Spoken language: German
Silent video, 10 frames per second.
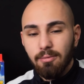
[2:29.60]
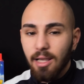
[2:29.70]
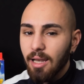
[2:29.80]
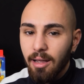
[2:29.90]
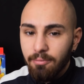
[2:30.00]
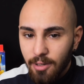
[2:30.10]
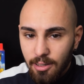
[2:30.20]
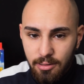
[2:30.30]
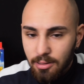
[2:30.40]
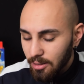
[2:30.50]
Weil
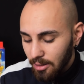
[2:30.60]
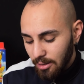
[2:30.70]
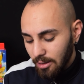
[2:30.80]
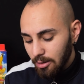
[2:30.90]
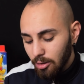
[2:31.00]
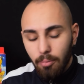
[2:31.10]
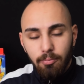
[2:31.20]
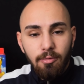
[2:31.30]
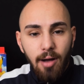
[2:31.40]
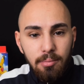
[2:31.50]
einfach die
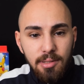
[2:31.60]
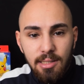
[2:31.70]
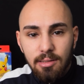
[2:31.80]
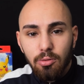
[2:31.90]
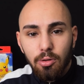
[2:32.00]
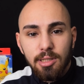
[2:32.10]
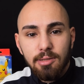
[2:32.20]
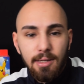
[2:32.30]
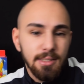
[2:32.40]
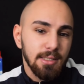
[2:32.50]
Köpfe warm sind, durch
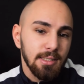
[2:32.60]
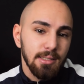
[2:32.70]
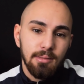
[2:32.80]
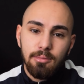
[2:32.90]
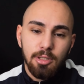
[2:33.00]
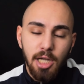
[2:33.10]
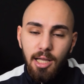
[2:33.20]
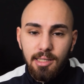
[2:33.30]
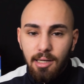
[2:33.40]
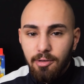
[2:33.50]
das Wasser,
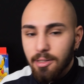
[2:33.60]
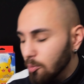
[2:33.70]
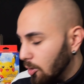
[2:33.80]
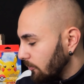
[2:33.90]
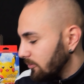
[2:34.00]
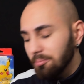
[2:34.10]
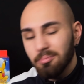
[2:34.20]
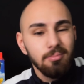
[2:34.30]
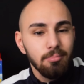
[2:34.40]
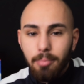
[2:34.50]
schade ich einfach dem Kopf,
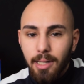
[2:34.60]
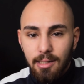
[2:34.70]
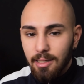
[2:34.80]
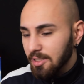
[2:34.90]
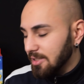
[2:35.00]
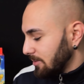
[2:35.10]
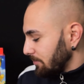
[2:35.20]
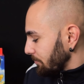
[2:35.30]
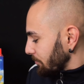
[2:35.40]
bringt nichts.